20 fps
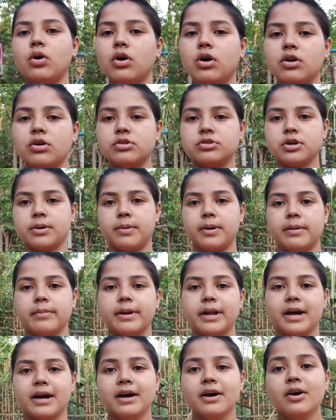ও সব
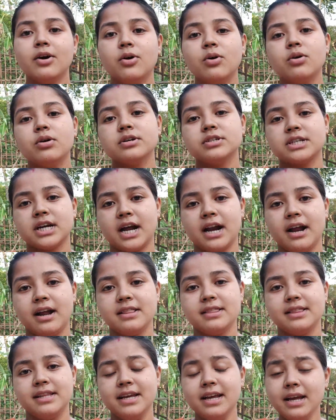হবে না ও সারা
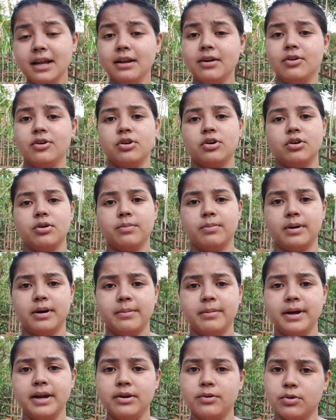দিন ওই
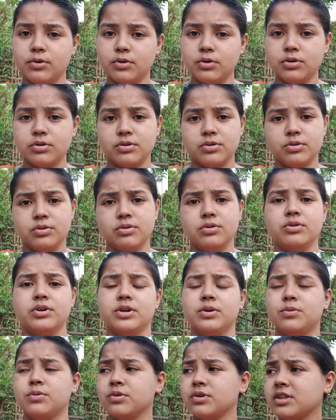রকমভাবে টোটো টোটো
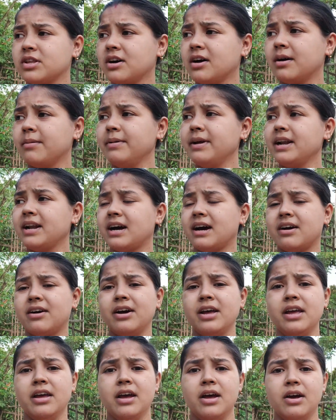করে ঘুরতে হবে না
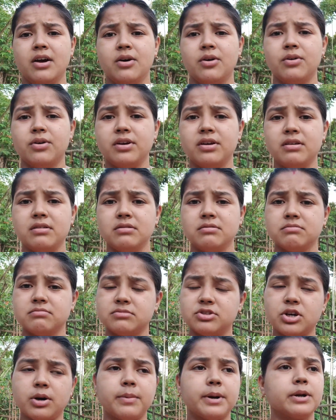হয় ওই
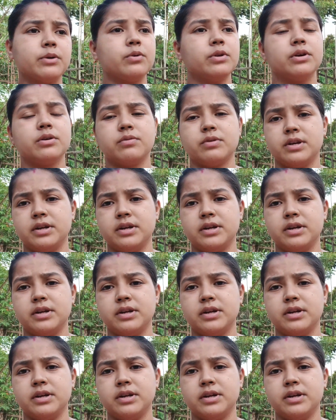সবার কোলে